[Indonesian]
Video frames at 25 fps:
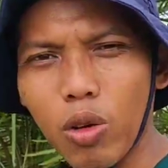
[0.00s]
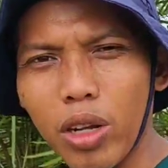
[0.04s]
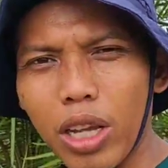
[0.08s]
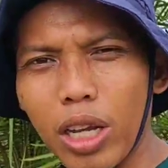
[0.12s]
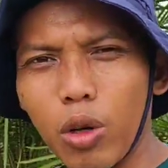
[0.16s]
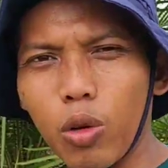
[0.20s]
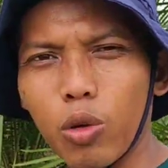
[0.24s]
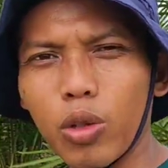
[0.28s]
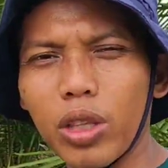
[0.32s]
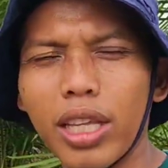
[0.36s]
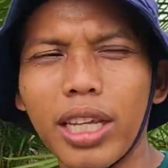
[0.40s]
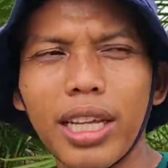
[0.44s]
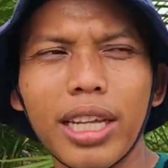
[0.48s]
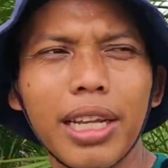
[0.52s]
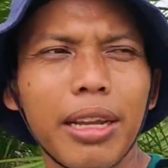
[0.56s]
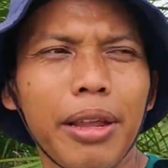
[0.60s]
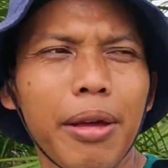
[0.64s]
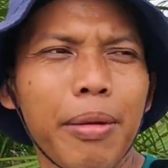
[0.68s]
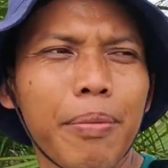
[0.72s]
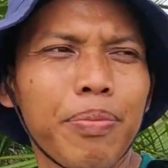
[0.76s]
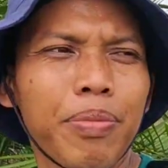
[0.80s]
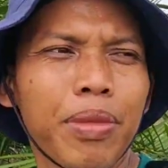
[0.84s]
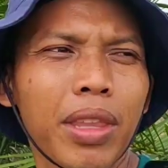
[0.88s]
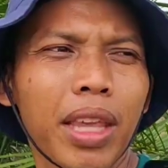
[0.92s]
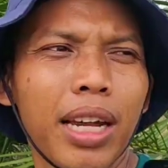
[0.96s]
selalu ngikutin
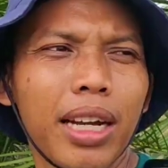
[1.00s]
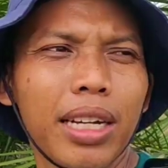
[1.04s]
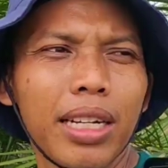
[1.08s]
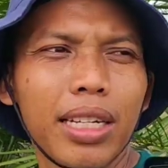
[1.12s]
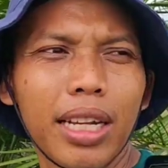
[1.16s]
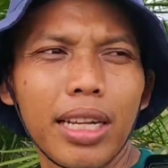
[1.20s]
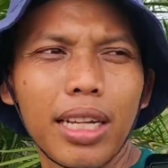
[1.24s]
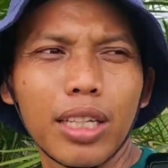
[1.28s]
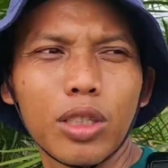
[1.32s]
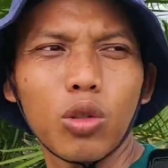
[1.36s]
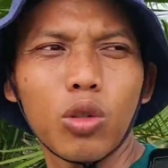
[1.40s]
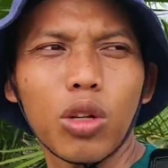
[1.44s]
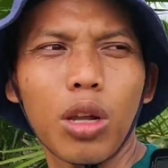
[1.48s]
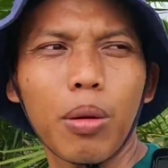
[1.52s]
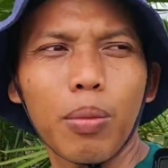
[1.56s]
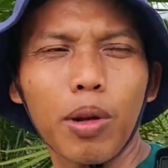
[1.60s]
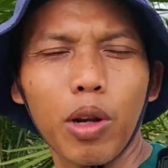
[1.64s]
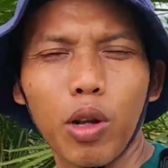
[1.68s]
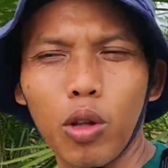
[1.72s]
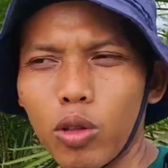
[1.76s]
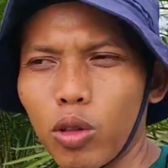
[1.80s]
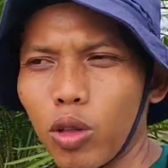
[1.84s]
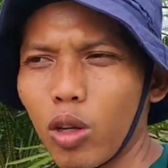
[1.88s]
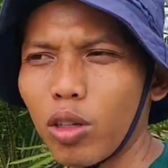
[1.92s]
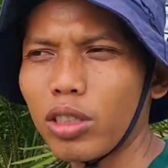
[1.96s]
dan yang sudah
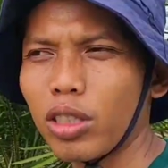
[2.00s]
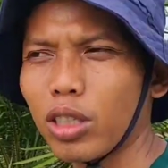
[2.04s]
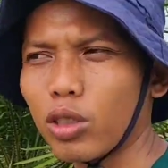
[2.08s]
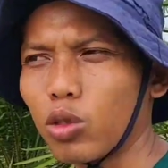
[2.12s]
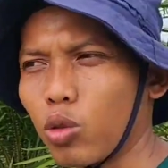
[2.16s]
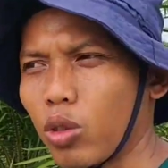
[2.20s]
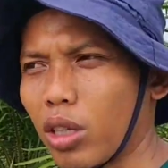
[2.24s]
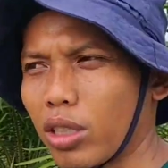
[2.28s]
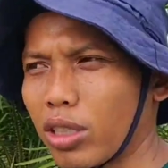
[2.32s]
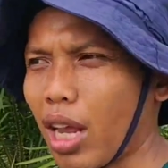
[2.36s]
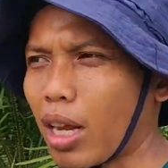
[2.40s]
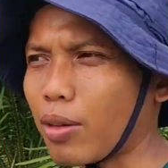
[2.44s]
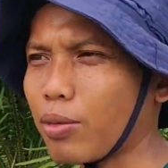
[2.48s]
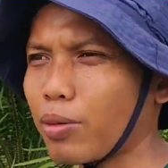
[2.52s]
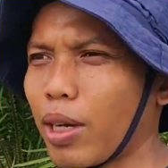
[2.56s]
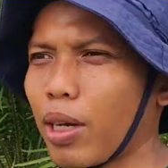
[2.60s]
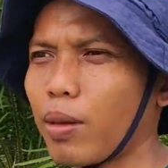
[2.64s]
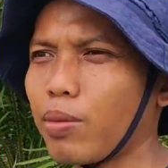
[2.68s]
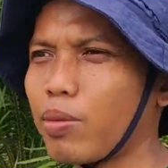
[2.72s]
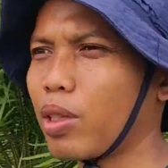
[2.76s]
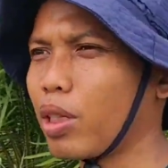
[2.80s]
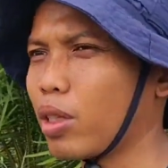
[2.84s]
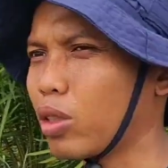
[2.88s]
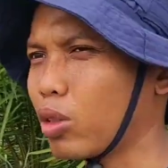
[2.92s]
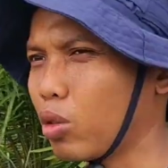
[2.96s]
menonton yang sudah
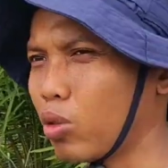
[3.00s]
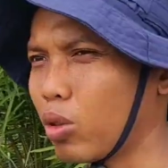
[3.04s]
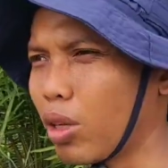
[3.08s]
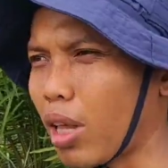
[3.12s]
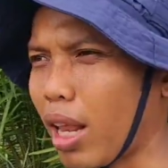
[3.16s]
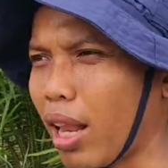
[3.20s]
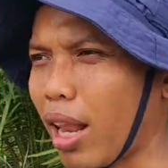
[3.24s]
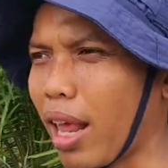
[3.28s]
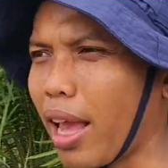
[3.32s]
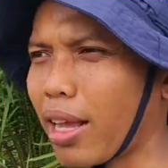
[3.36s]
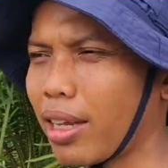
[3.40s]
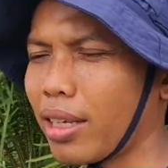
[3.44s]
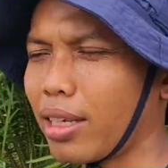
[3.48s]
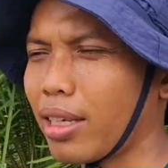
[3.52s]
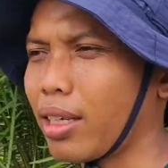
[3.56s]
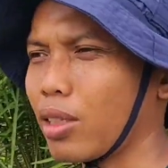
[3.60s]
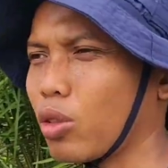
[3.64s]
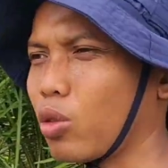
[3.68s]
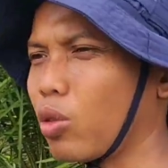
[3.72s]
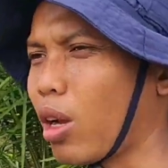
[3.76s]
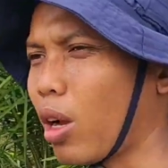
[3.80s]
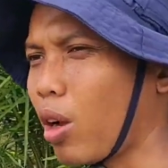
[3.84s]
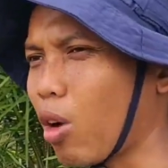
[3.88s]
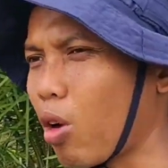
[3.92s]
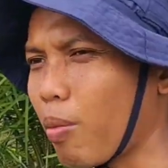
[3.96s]
subscribe yang sudah like
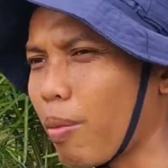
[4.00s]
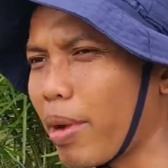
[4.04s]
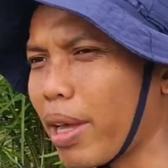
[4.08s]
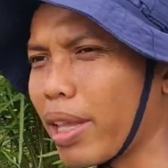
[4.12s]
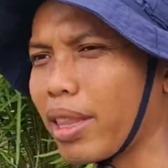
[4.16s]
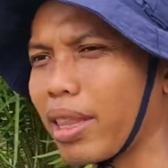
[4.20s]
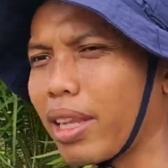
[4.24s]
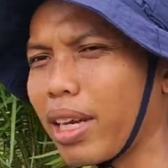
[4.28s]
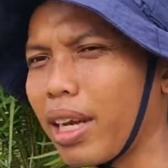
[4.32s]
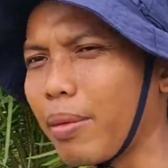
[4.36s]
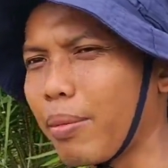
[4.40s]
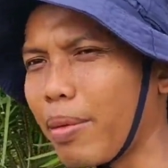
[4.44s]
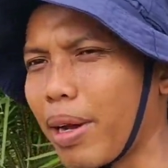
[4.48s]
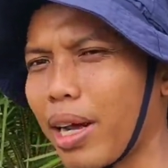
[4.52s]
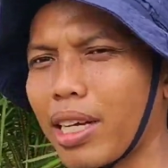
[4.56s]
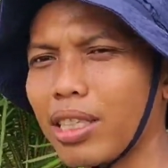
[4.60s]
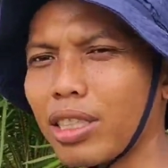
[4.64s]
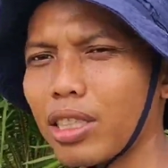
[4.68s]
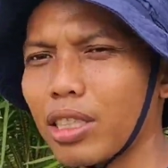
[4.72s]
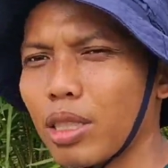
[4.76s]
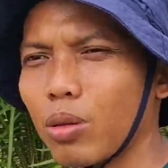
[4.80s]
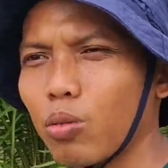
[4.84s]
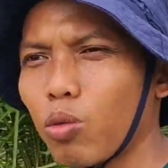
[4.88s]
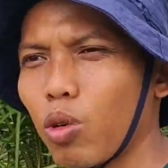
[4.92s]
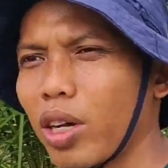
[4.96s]
yang sudah komen terima
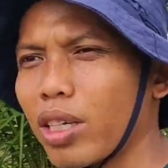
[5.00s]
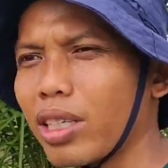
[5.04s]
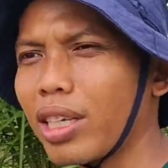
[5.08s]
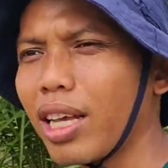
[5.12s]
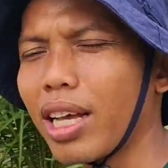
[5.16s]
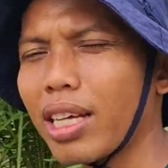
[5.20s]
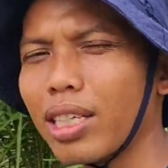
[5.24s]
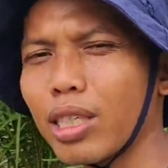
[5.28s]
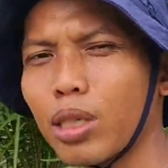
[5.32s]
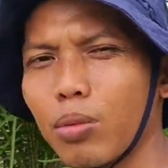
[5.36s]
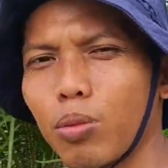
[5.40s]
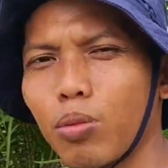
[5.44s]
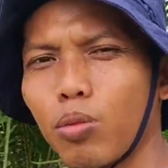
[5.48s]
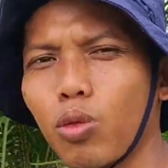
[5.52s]
kasih semuanya